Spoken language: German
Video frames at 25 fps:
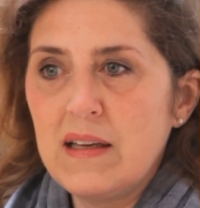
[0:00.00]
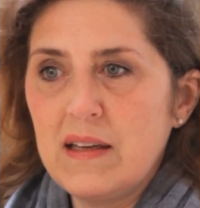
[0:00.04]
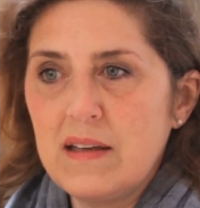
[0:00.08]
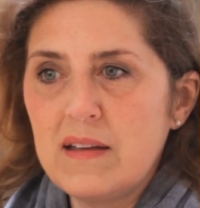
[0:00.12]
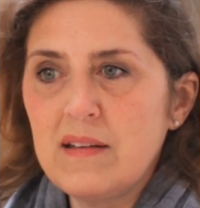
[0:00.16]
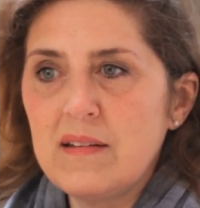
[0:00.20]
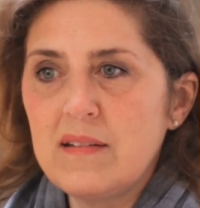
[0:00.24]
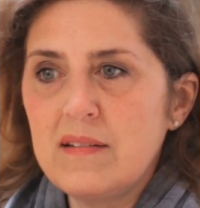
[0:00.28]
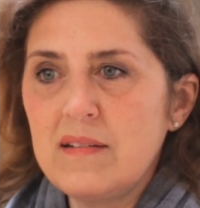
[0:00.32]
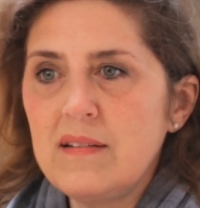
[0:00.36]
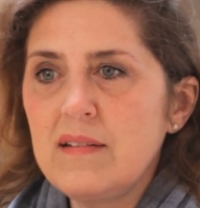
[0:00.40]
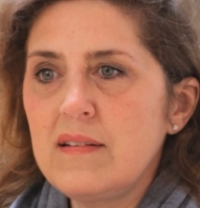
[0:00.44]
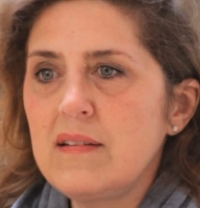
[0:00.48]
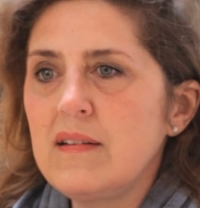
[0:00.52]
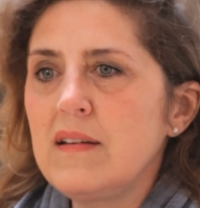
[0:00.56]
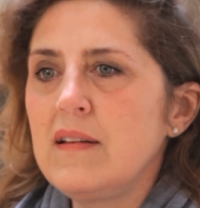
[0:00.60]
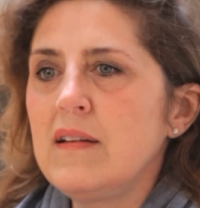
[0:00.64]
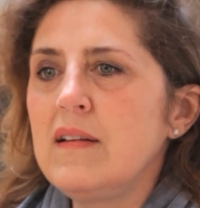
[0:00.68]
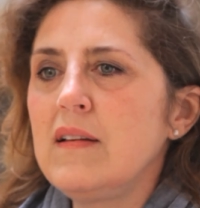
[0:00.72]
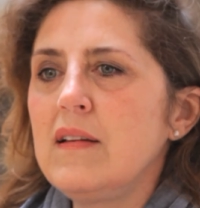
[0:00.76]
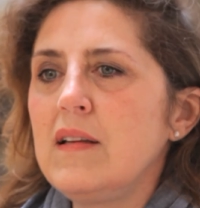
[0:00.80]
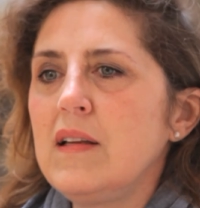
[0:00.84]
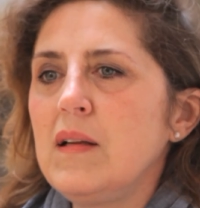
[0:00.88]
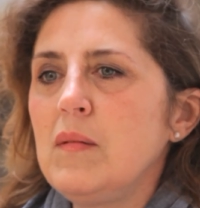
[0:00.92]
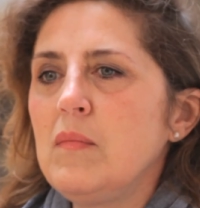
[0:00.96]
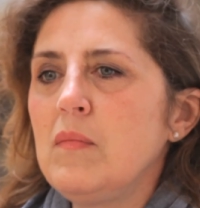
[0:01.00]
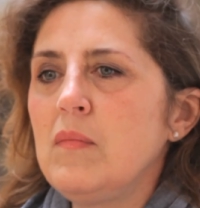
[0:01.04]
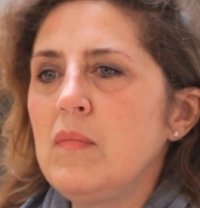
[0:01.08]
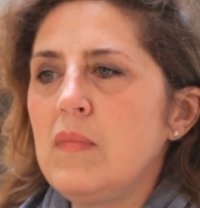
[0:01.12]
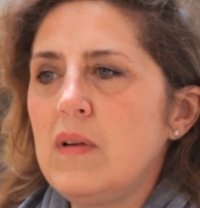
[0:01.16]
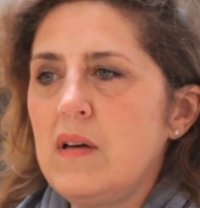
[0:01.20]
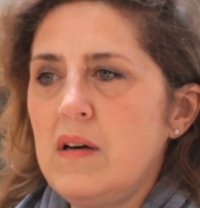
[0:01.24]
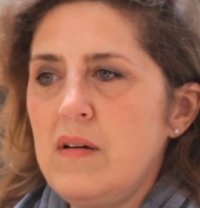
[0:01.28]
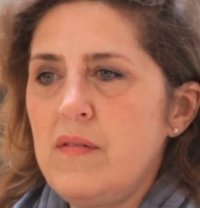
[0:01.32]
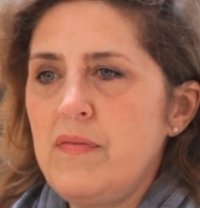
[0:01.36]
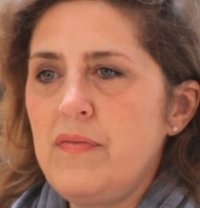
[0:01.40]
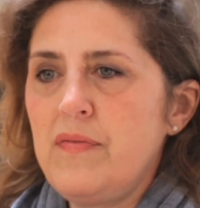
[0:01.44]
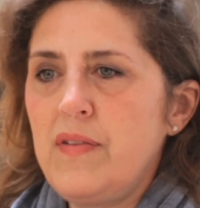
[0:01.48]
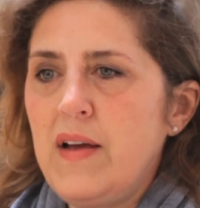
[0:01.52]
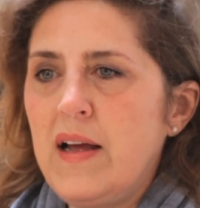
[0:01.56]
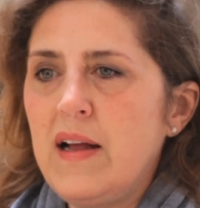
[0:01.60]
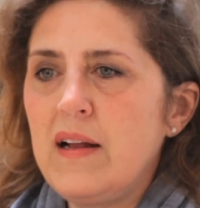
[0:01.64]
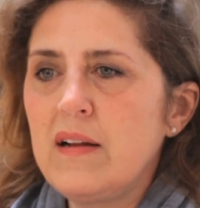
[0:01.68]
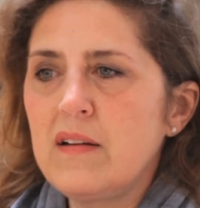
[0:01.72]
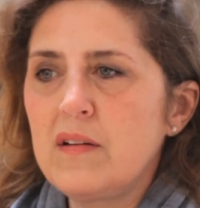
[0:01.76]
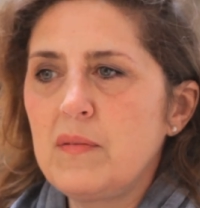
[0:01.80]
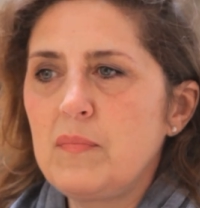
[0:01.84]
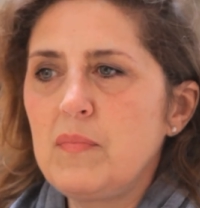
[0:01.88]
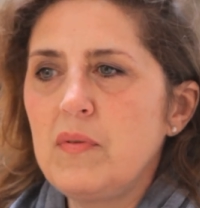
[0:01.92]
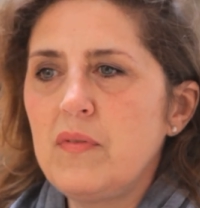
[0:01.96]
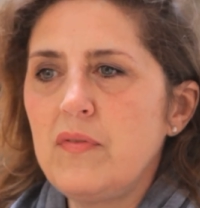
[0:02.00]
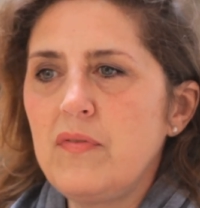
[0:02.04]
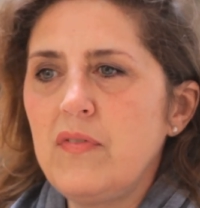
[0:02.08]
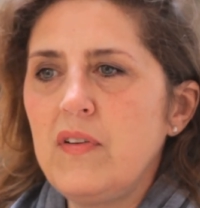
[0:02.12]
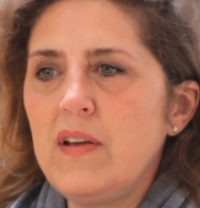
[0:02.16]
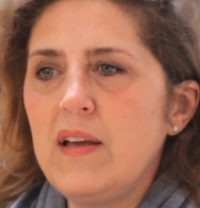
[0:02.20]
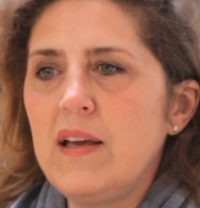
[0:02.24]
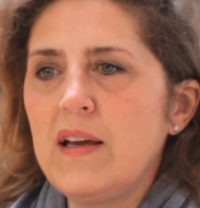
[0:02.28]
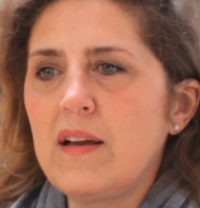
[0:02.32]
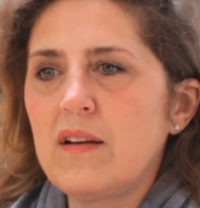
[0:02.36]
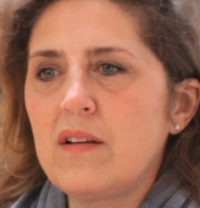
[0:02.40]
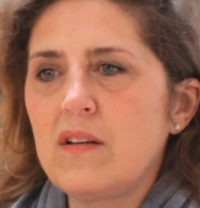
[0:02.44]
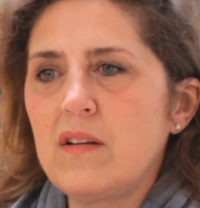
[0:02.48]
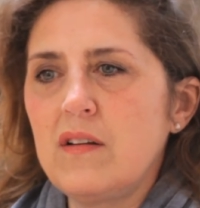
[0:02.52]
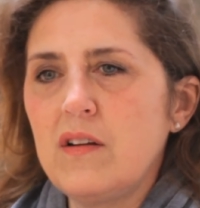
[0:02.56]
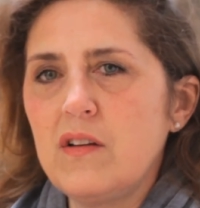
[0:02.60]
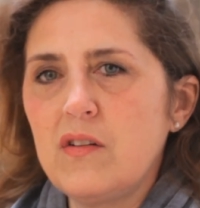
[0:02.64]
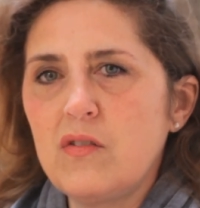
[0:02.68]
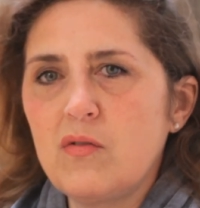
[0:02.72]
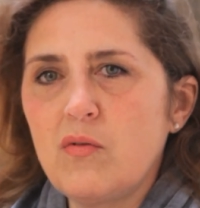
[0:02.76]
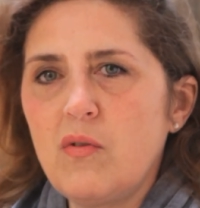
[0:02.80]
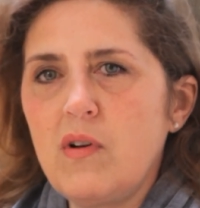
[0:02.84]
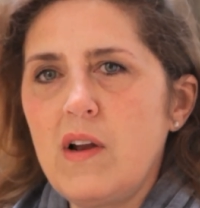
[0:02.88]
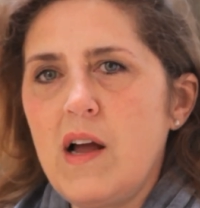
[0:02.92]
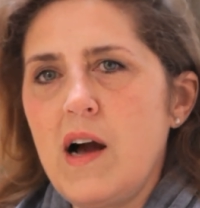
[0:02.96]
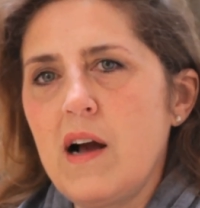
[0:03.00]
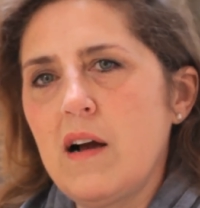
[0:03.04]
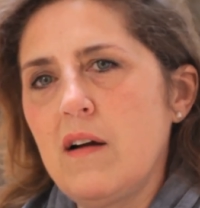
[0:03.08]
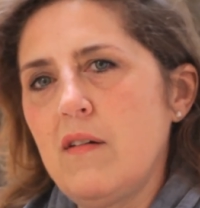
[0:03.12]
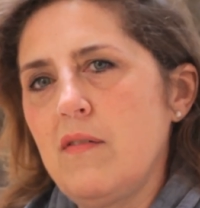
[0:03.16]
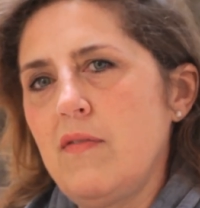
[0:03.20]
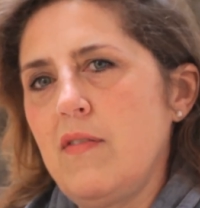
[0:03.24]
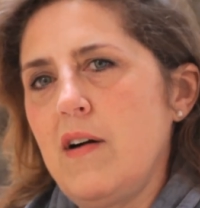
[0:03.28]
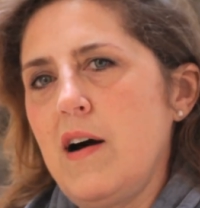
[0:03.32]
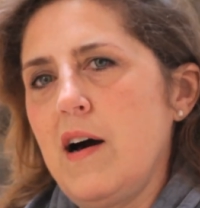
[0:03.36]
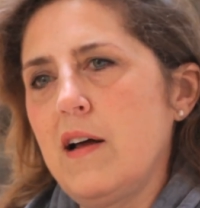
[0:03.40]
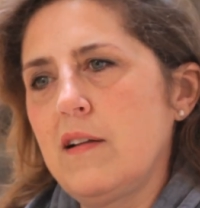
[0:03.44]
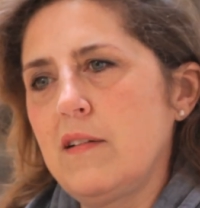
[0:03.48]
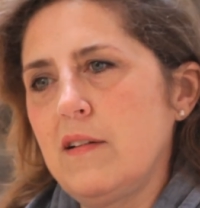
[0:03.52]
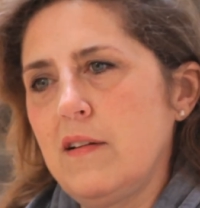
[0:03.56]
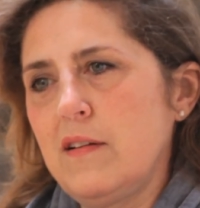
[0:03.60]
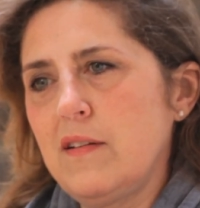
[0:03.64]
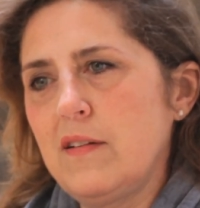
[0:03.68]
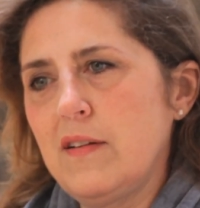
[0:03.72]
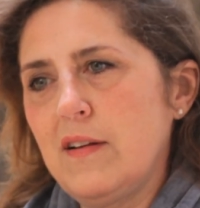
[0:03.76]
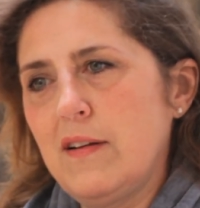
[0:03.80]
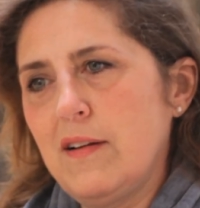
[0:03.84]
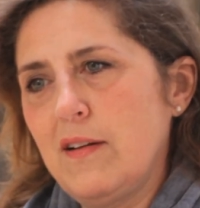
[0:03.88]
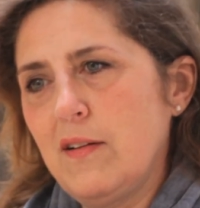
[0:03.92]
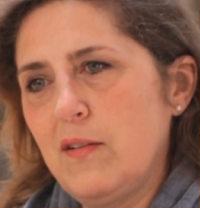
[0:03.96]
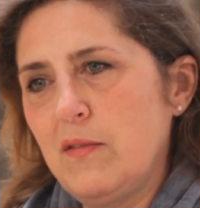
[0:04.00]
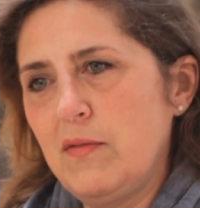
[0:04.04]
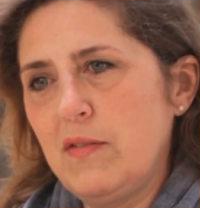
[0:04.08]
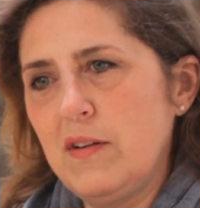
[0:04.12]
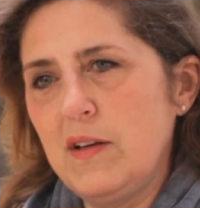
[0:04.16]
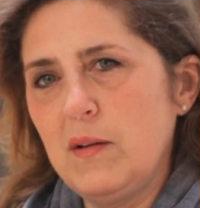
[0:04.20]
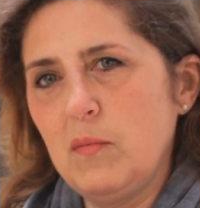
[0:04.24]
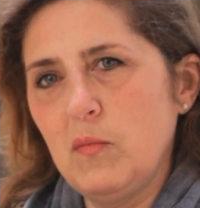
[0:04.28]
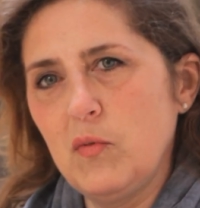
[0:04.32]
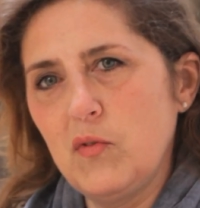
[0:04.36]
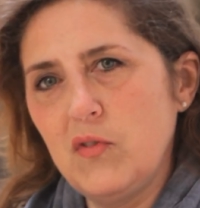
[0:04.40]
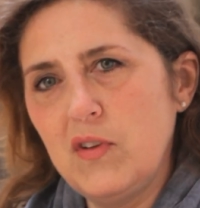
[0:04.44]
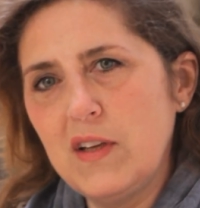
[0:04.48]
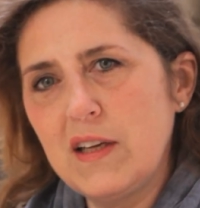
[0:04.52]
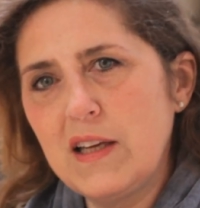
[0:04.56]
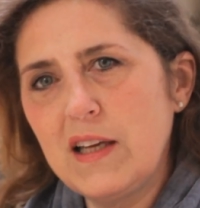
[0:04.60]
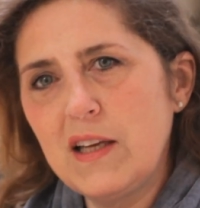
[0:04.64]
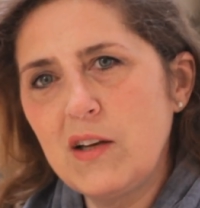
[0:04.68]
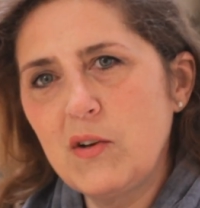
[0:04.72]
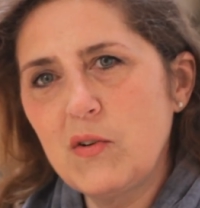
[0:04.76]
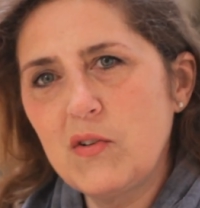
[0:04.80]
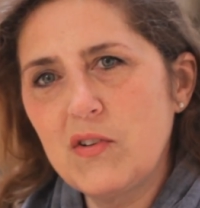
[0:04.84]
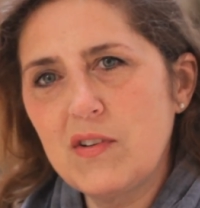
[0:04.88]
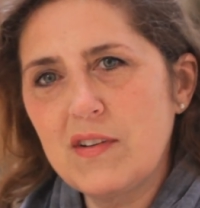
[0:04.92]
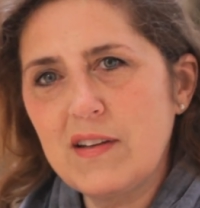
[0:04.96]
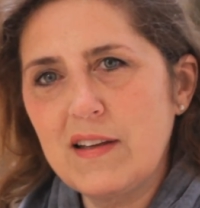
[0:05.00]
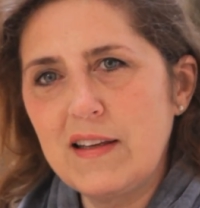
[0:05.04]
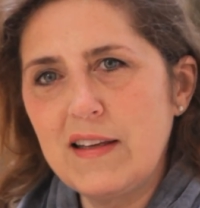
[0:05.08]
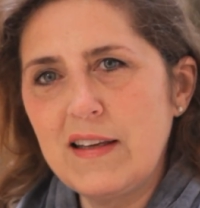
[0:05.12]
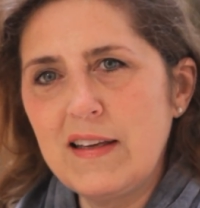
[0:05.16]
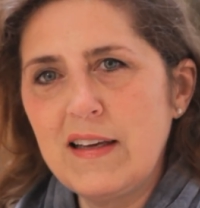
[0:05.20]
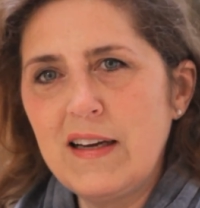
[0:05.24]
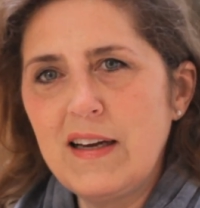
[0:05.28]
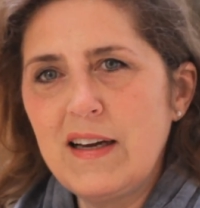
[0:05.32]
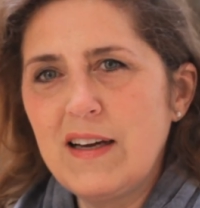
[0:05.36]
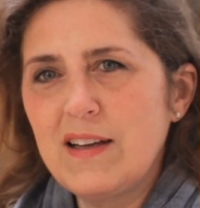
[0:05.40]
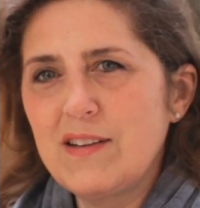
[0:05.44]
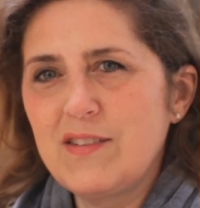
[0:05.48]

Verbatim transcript: äh, sich in dem Feld bewegt, nicht so lange wartet wie die Musikindustrie.